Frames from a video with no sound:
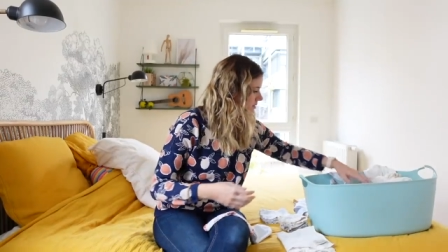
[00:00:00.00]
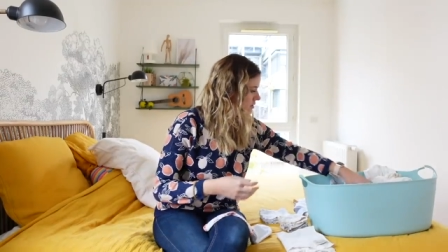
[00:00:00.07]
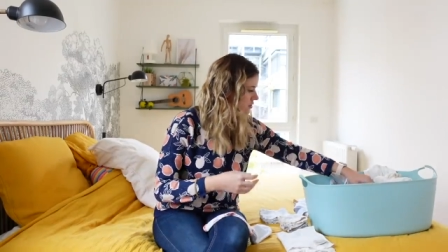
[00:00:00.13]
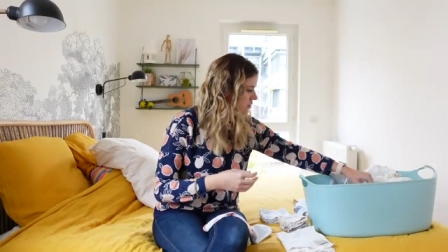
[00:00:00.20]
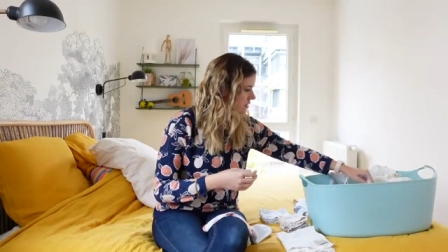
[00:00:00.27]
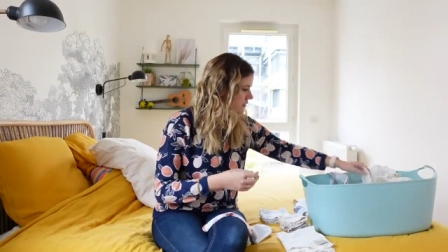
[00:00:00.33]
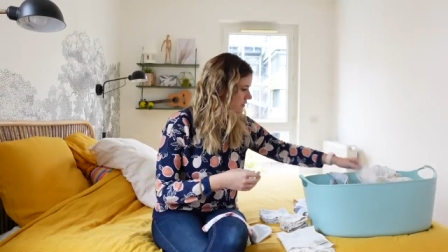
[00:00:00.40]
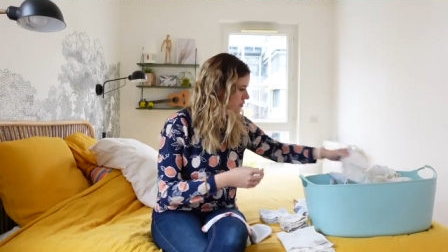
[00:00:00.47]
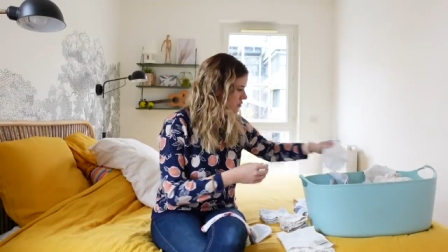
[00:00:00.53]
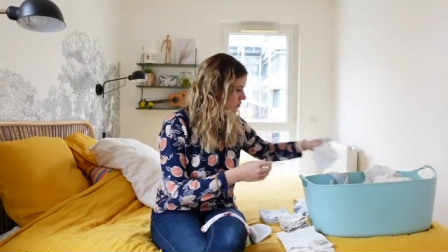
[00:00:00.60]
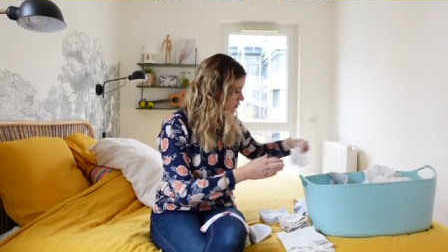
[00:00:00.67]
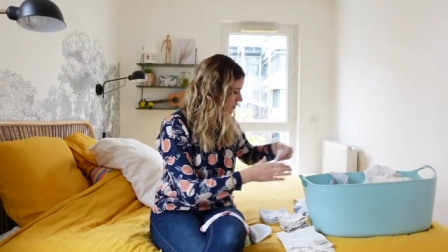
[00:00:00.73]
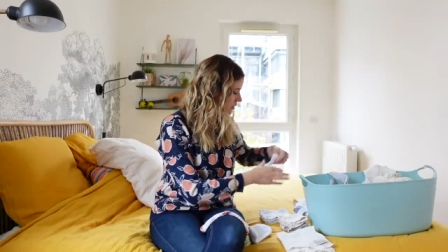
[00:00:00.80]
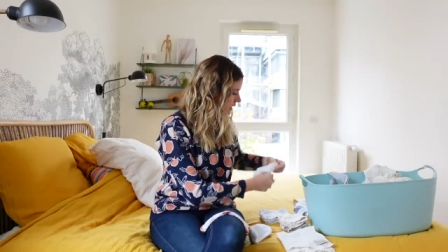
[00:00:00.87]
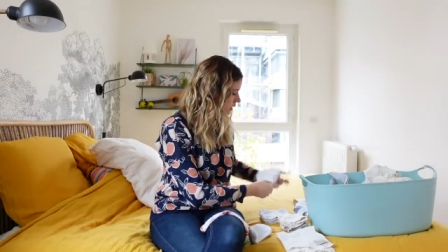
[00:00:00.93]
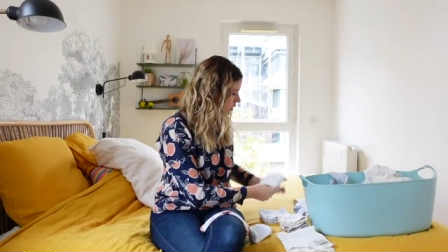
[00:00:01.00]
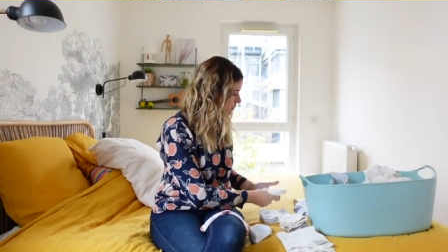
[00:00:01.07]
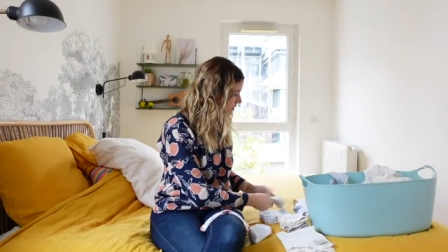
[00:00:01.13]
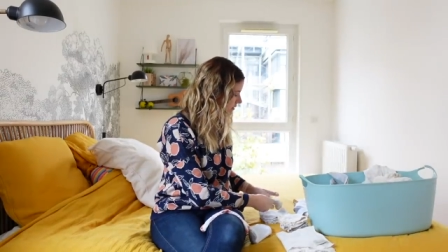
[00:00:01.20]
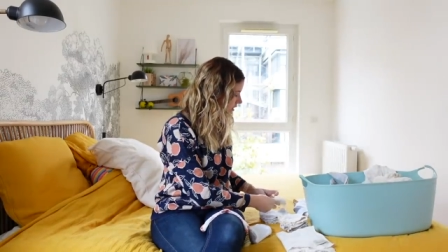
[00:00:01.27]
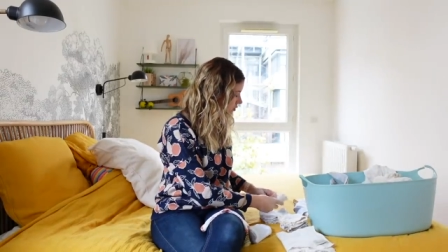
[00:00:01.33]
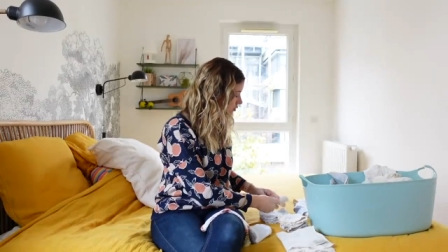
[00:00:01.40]
J'en avais une jusque là qu'on
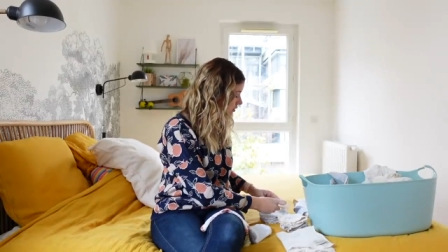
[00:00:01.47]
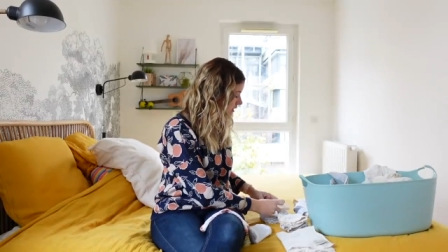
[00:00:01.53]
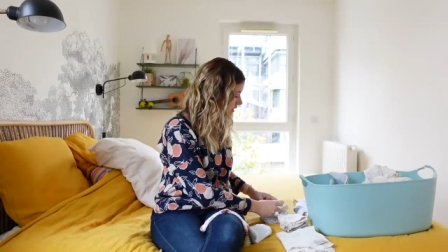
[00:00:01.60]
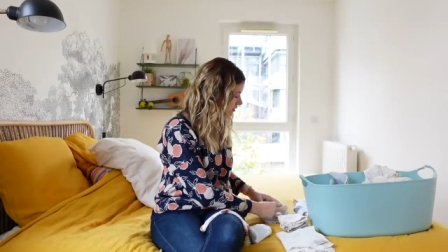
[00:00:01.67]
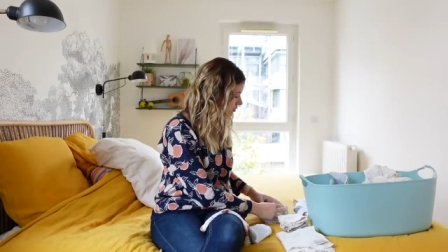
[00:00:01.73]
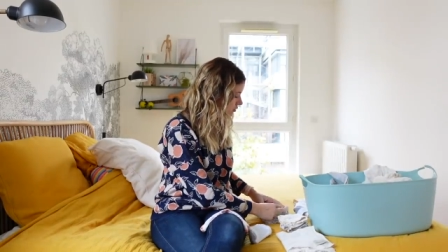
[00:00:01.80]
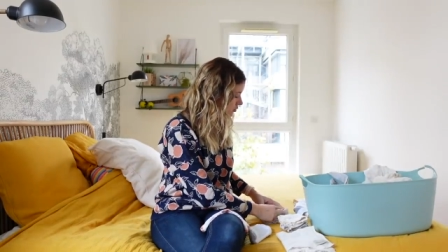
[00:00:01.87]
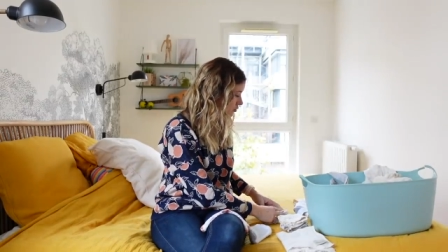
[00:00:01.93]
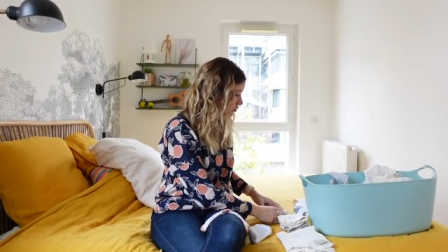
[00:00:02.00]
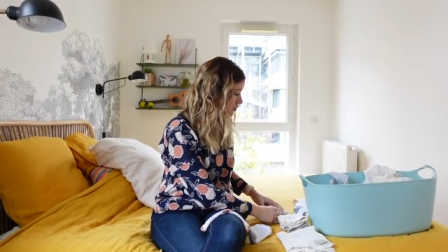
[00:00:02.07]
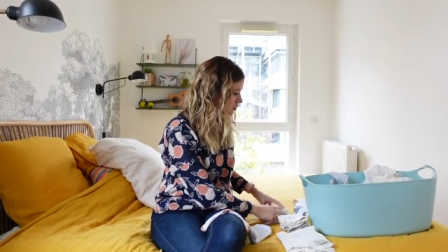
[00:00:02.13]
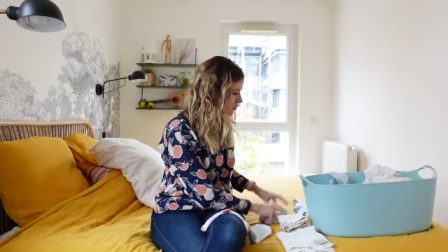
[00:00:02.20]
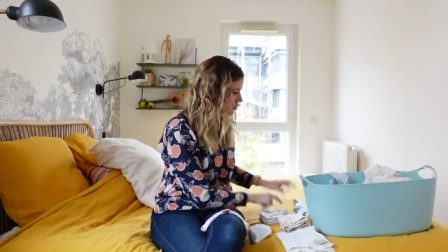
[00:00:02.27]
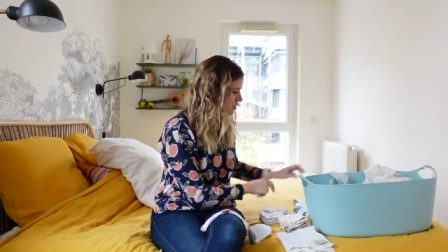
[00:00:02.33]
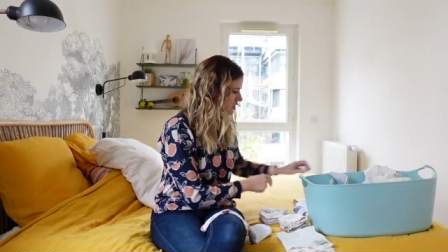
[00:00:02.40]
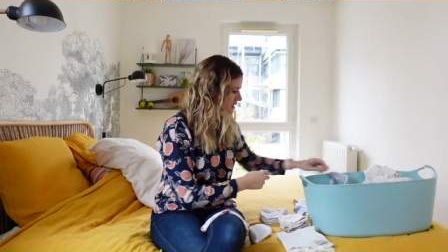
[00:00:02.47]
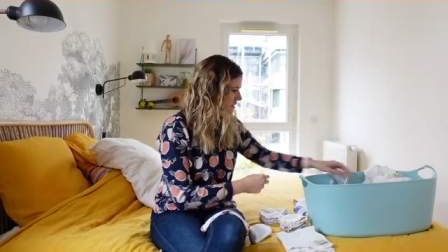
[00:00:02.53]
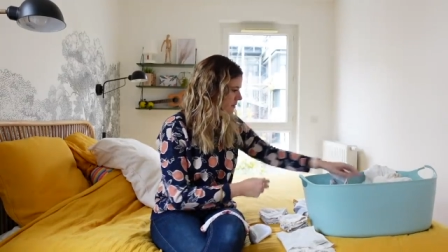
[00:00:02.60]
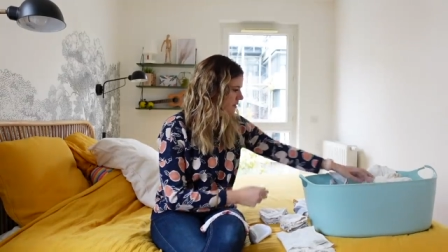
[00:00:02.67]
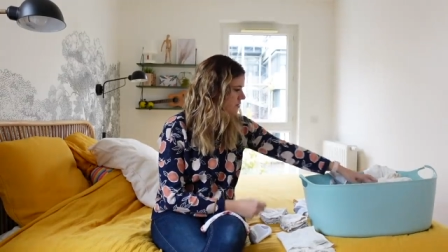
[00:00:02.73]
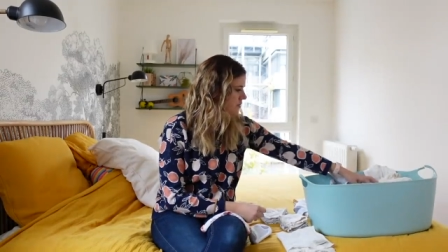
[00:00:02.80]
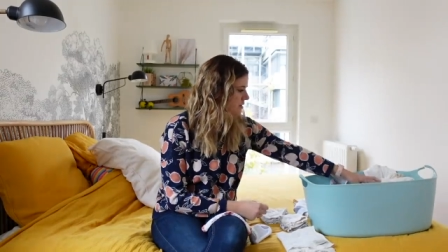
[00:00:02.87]
m'avait donnée donc que je
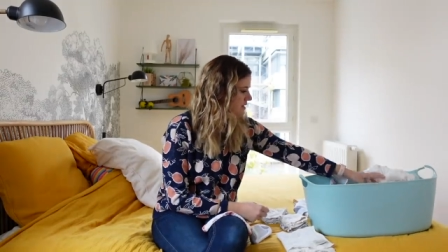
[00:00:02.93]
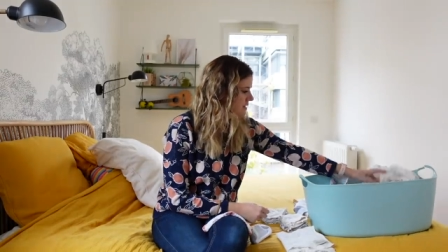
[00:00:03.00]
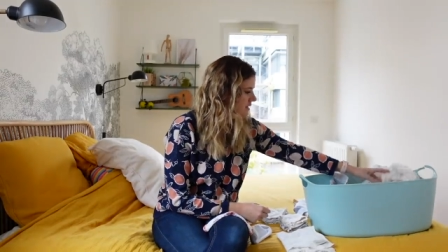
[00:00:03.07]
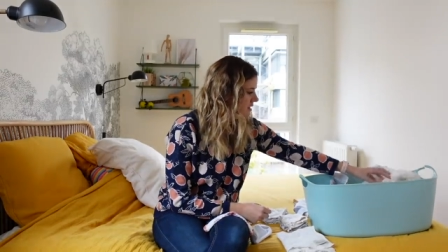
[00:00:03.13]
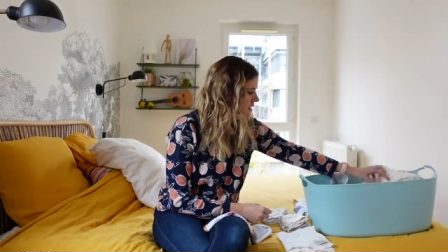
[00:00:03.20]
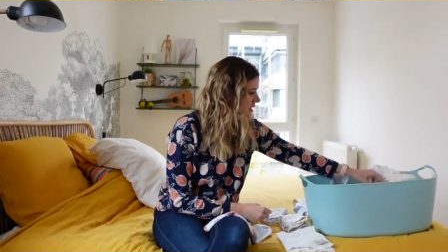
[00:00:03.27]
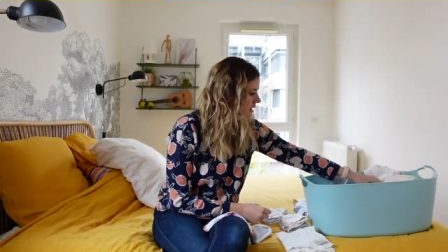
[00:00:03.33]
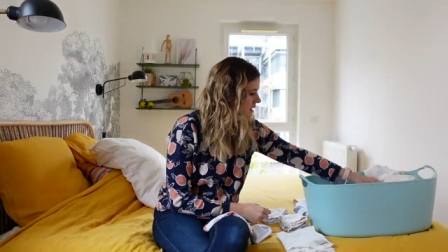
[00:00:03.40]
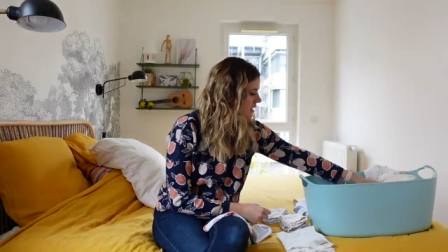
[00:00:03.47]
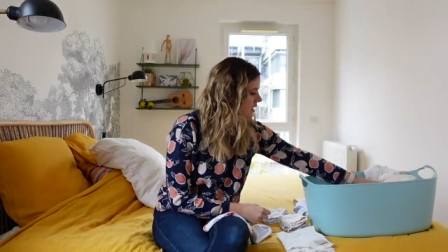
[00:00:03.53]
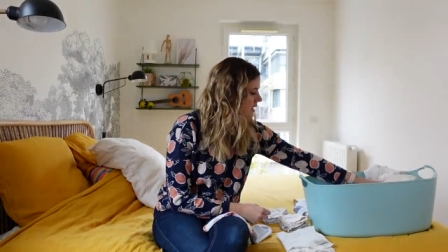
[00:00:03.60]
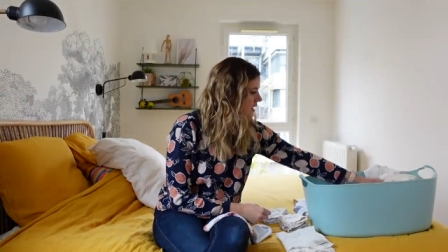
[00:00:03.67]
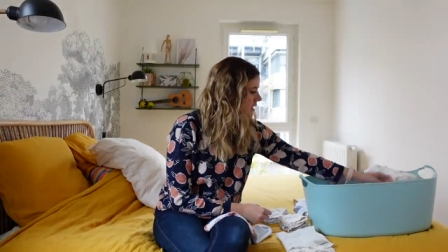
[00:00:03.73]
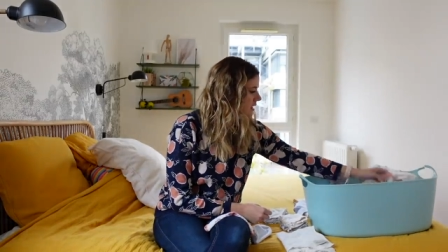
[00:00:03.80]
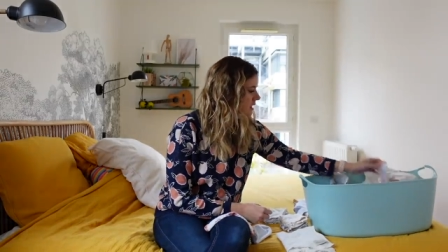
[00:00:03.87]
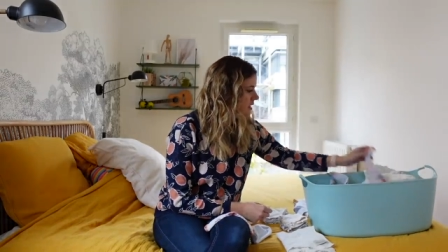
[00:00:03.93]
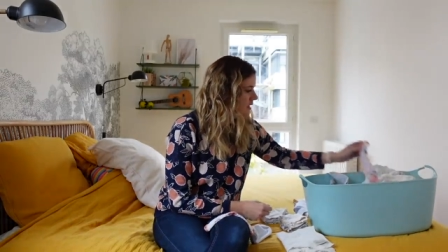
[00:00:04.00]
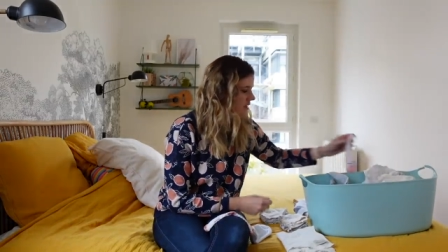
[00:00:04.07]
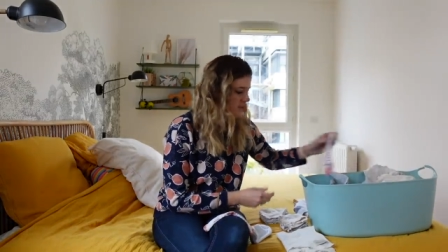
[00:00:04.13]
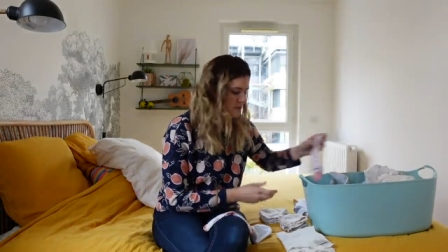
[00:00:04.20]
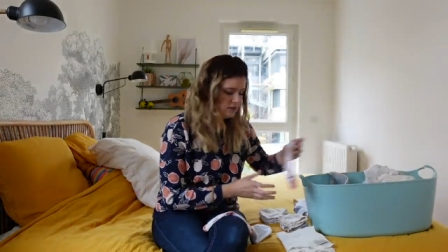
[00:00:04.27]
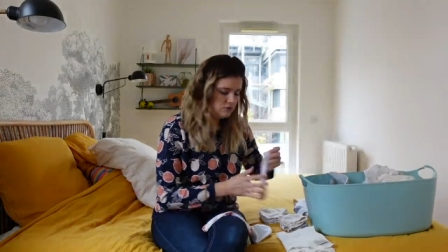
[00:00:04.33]
n'avais pas choisie et qui